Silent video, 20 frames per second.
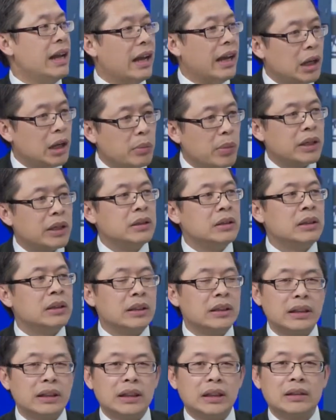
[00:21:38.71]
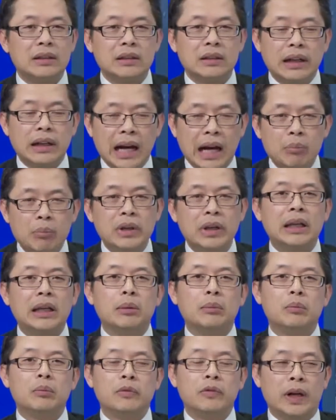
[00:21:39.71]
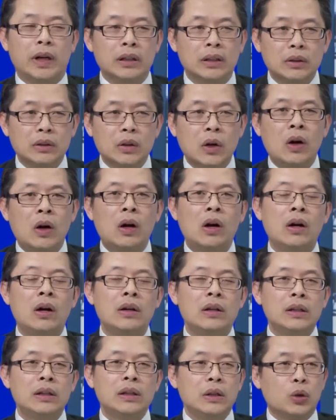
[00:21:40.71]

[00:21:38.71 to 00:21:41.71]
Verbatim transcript: để mà được à, khám nghiệm và được đo